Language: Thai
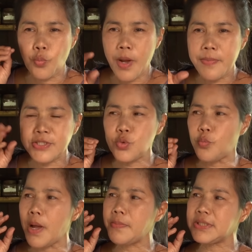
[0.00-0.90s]
กมั่งไม่สุก
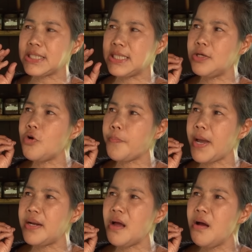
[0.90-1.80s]
มั่งมันจะเคี้ยวลงไป
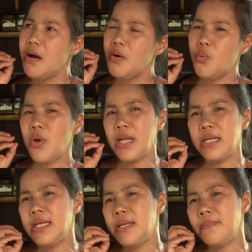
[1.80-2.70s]
แล้วอุ้ยอัน
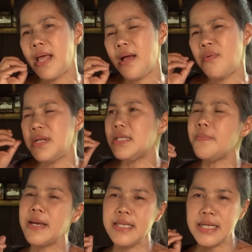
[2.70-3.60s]
นี้นิ่มแล้ว อันนี้ทำ
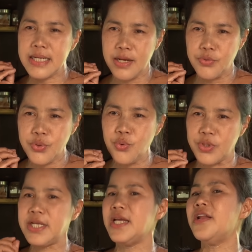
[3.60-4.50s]
ไมยังเหนียวอยู่
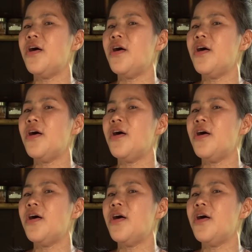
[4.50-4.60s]
อย่างเงี้ย